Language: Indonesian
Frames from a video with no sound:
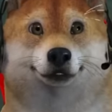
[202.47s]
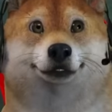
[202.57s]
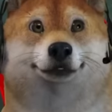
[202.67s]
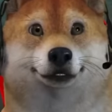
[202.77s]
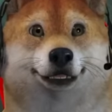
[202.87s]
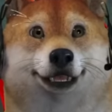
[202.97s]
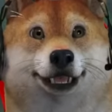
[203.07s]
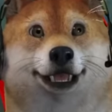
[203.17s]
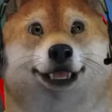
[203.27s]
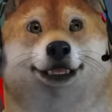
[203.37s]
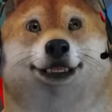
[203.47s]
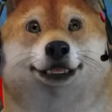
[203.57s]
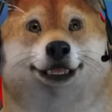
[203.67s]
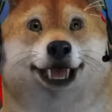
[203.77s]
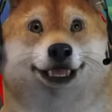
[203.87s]
lepasin mangsa kita nih.
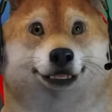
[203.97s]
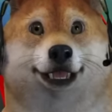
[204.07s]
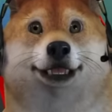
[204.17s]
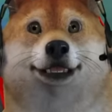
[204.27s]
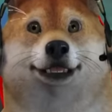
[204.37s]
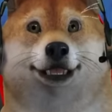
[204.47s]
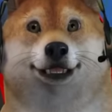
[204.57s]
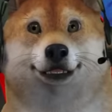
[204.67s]
Dia kabur terus, woi.